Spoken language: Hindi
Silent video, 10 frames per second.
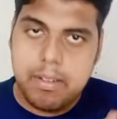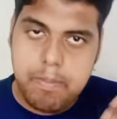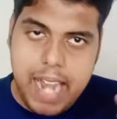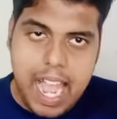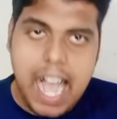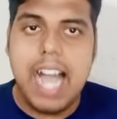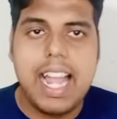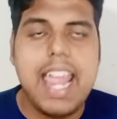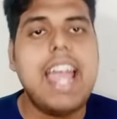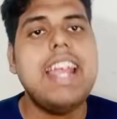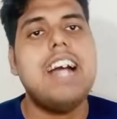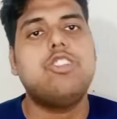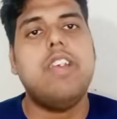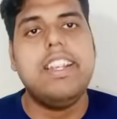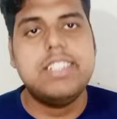में आ गए हैं या जो
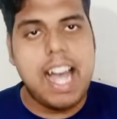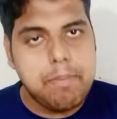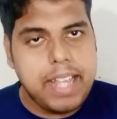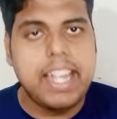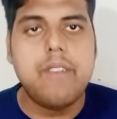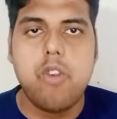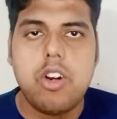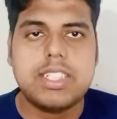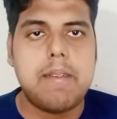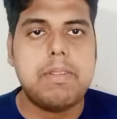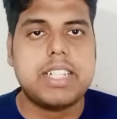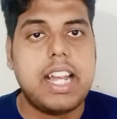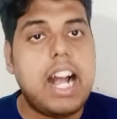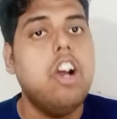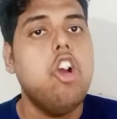एग्ज़ाम देंगे फोर्थ सेमेस्टर का